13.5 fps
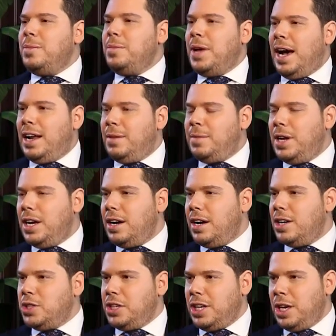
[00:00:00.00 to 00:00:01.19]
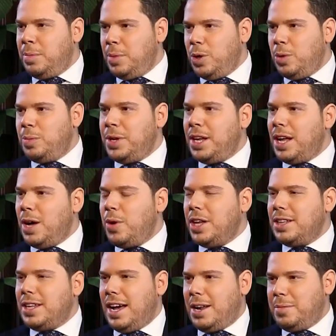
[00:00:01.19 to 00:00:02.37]
بعالم الإخراج إن كان بلبنان أو
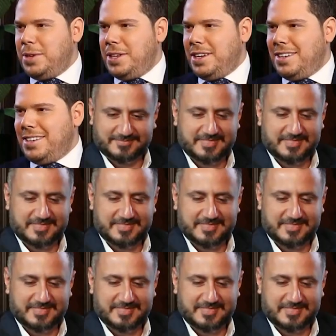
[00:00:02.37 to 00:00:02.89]
حتى عربيا